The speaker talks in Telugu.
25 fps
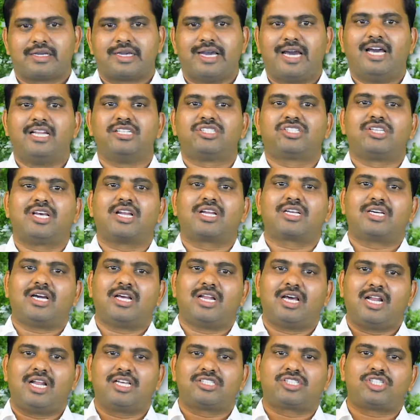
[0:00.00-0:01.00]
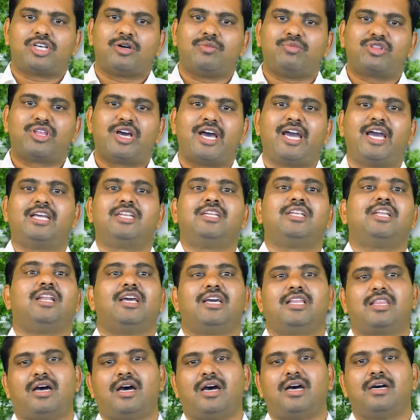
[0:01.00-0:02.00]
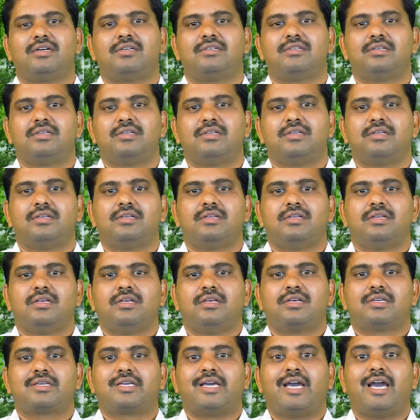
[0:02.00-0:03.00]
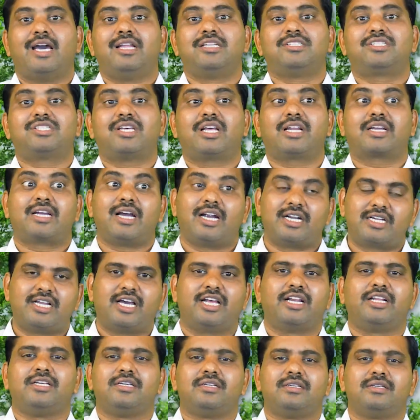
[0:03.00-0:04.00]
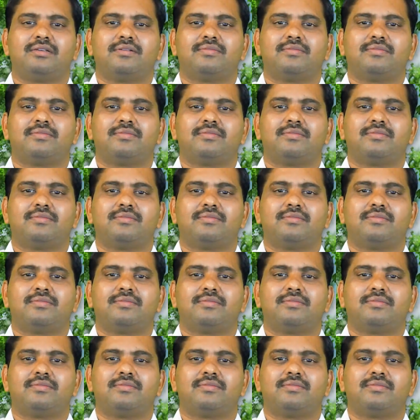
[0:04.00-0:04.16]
క్యాన్సర్ కణాల సముదాయాన్ని లేదా క్యాన్సర్ గడ్డని